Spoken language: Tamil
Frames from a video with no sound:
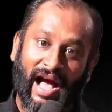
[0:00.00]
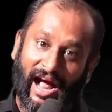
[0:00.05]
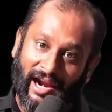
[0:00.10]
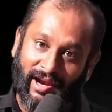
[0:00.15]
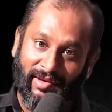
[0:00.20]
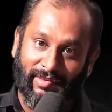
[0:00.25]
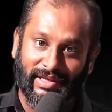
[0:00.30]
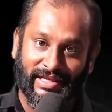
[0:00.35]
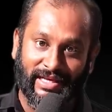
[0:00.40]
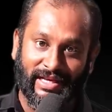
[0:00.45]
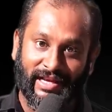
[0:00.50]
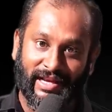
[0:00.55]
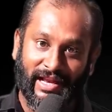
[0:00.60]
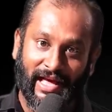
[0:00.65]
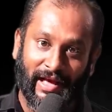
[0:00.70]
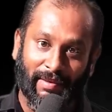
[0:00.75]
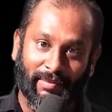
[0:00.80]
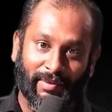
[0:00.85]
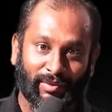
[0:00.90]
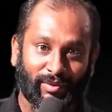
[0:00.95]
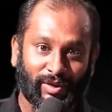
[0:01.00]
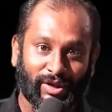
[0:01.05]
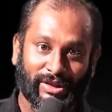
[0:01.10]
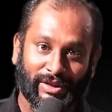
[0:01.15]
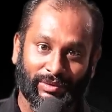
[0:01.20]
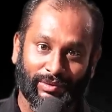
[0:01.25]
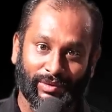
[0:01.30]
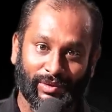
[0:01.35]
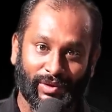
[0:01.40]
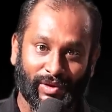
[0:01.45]
அனுமதி இல்லாமல்
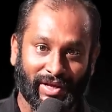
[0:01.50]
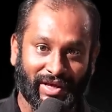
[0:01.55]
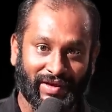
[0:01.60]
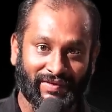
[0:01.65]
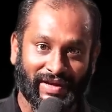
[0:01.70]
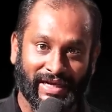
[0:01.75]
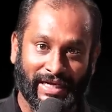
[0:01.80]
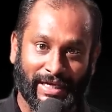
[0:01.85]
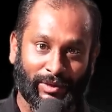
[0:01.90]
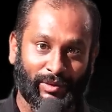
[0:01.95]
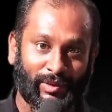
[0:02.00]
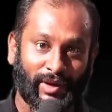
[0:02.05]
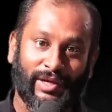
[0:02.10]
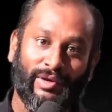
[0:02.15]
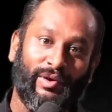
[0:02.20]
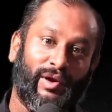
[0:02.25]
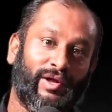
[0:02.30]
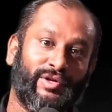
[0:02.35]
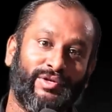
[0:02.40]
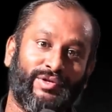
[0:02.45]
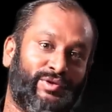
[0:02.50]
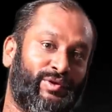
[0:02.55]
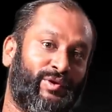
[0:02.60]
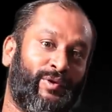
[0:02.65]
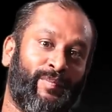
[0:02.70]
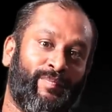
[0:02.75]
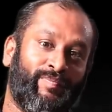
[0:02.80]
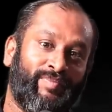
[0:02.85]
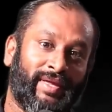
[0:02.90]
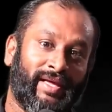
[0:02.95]
ஒருத்தவங்களுடைய வீட்டுக்குள்ளே
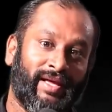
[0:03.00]
நுழைஞ்சிட்டோம்